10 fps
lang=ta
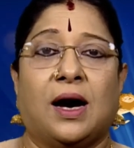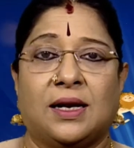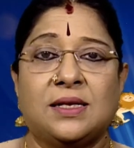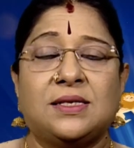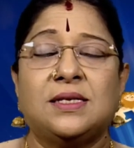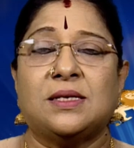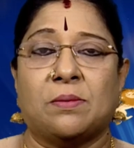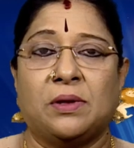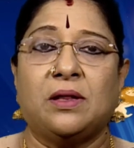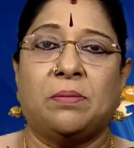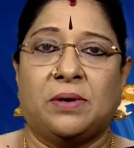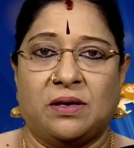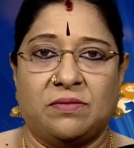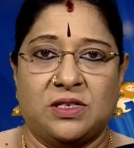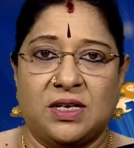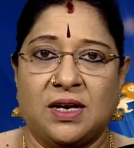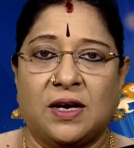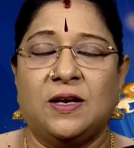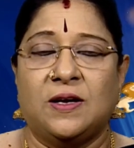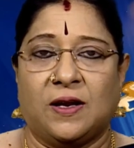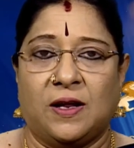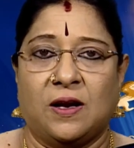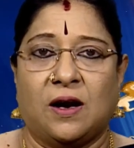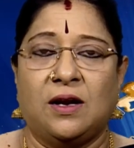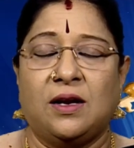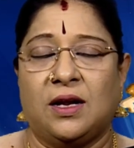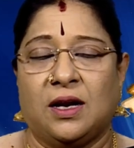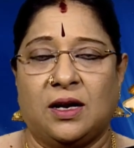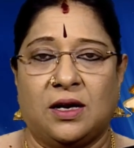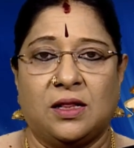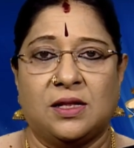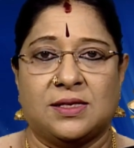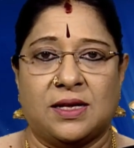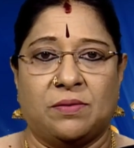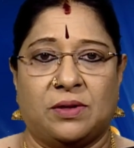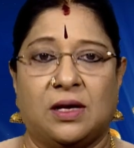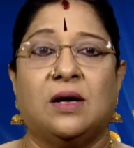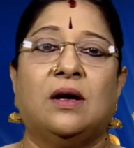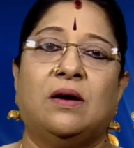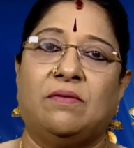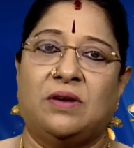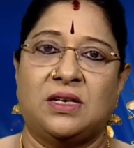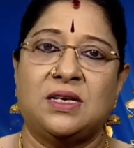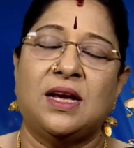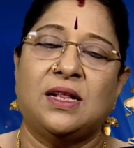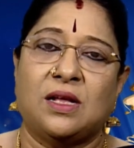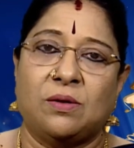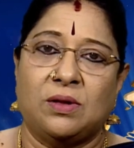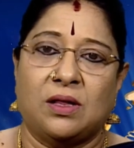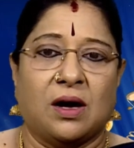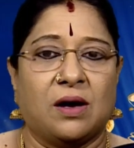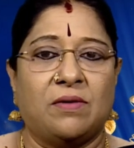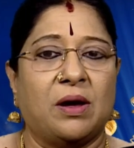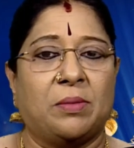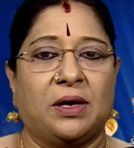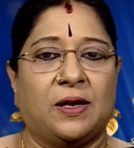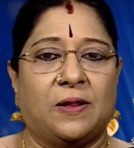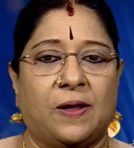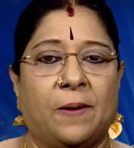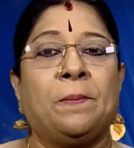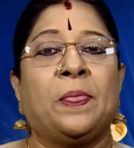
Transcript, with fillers: அரசு சம்பந்தப்பட்ட விஷயங்கள் இன்றைய நாளில் நீங்கள் எடுத்து செய்வது வெற்றியை தருவதாகவே அமைகிறது